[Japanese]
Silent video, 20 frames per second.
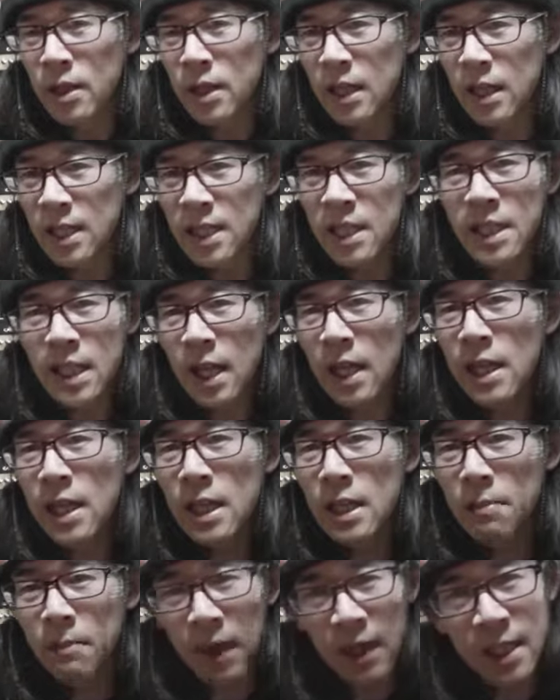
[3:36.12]
疑似的
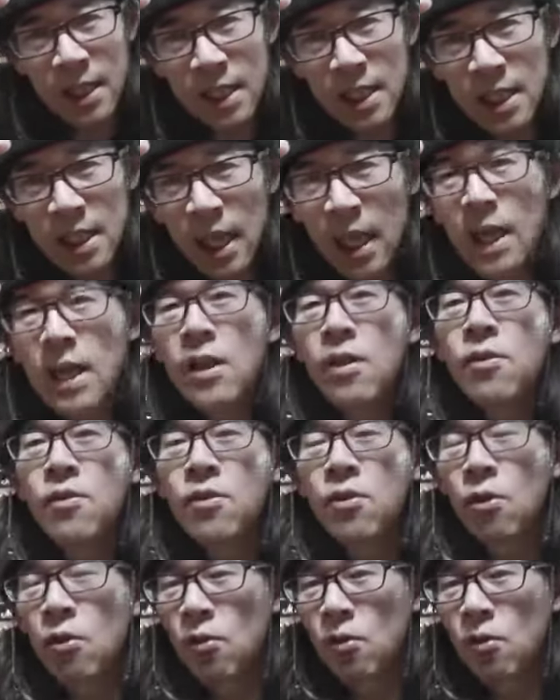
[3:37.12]
に、まあ、疑似的にと